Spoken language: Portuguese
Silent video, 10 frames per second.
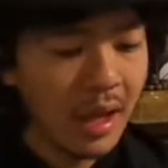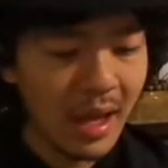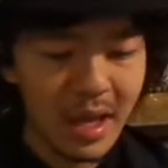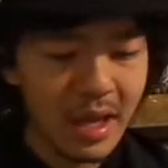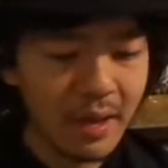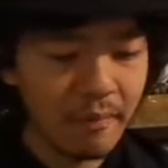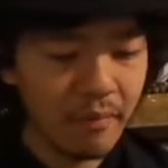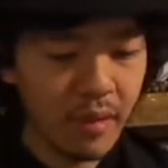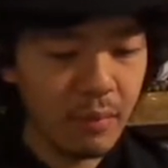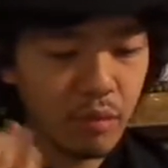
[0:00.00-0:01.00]
É,
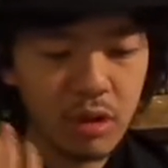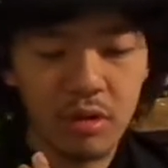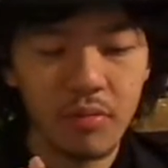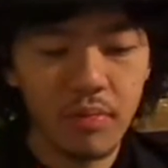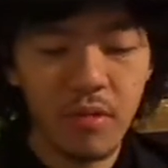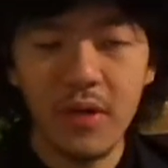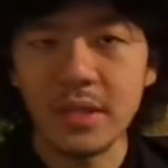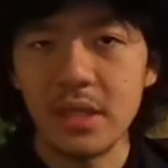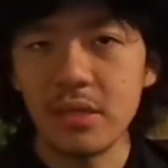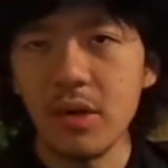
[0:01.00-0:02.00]
é muito boa
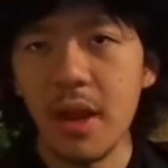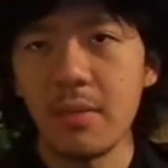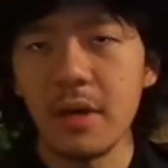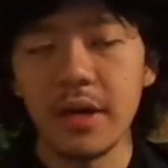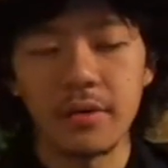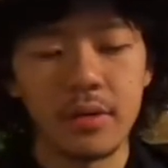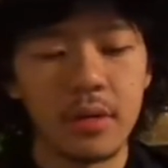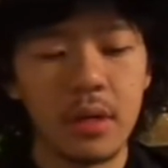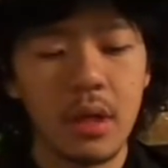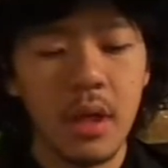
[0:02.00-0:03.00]
essa história, mano.
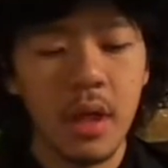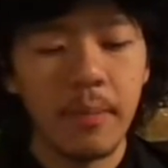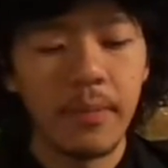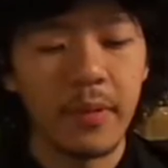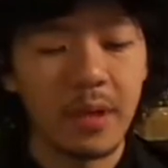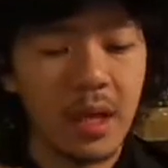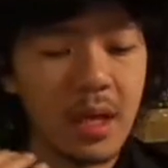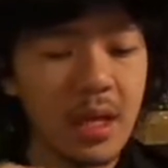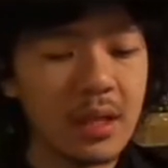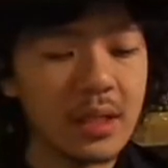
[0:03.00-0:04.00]

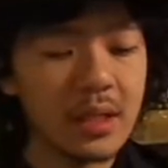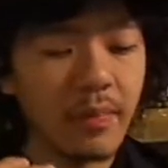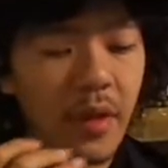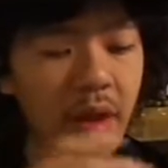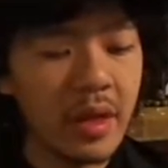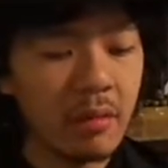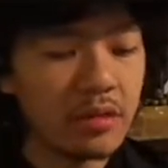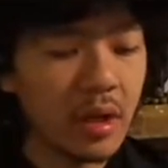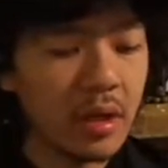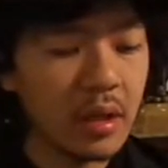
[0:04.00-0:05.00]
Porque se, não
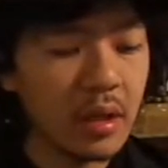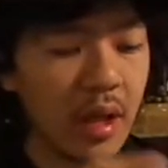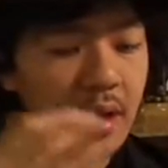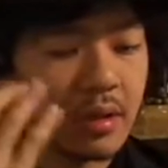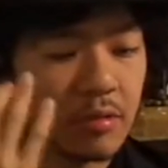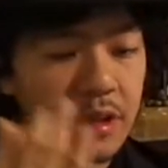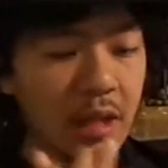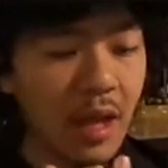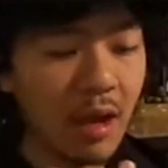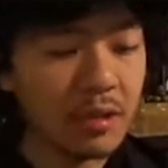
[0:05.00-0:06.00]
só a, é, é, o,
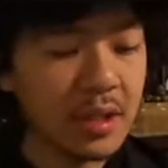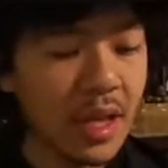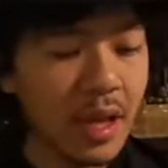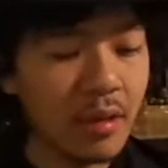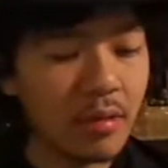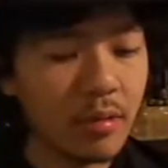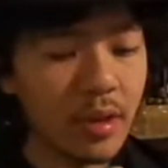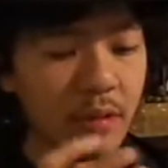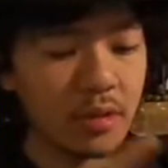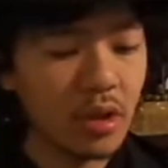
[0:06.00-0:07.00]
cenário, o cenário,
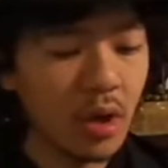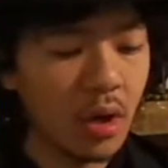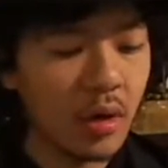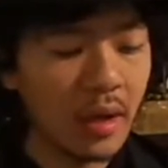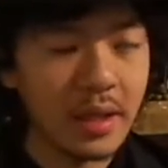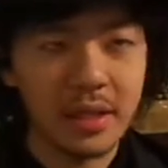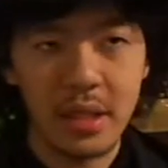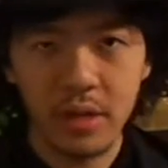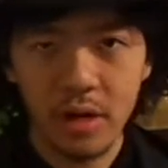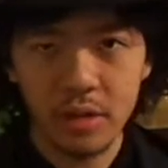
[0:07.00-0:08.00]
não só esse
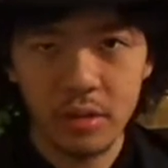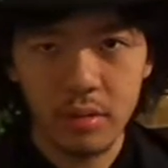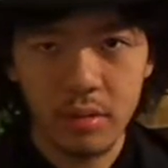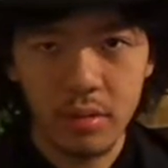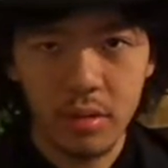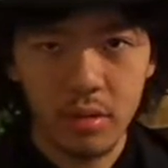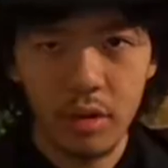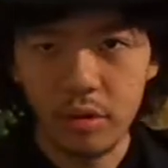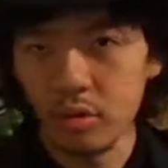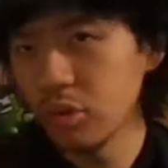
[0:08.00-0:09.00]
negócio
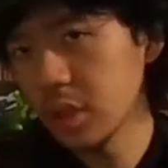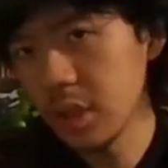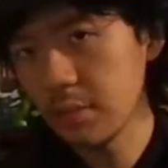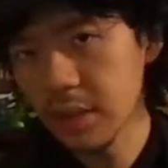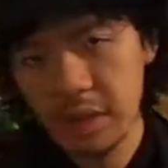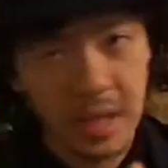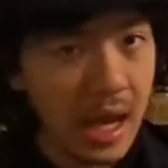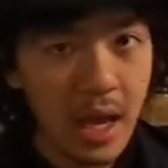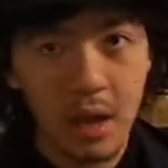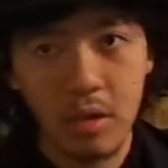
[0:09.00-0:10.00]
todo de
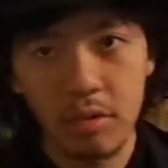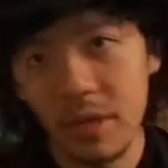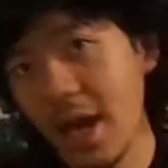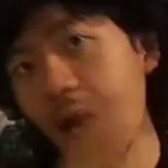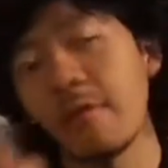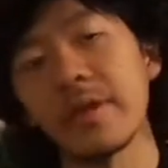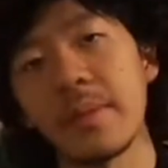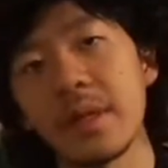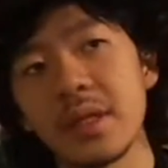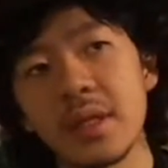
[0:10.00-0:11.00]
mistério, da árvore da
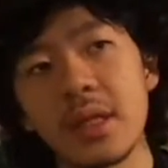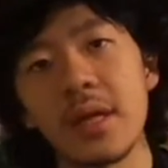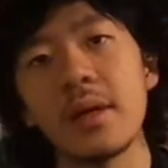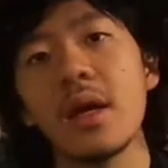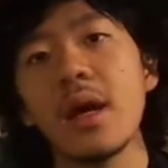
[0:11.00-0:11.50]
mentira,